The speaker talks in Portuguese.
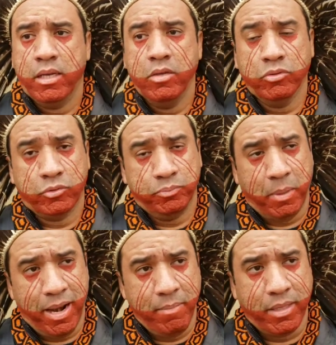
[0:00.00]
e os
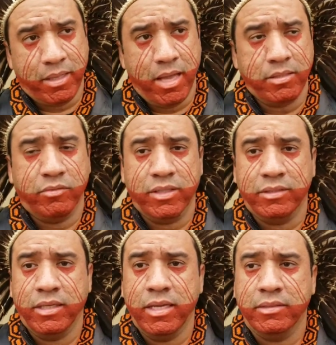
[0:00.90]
parlamentares
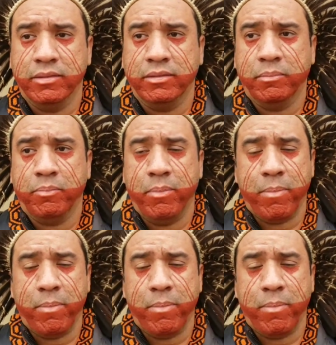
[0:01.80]
franceses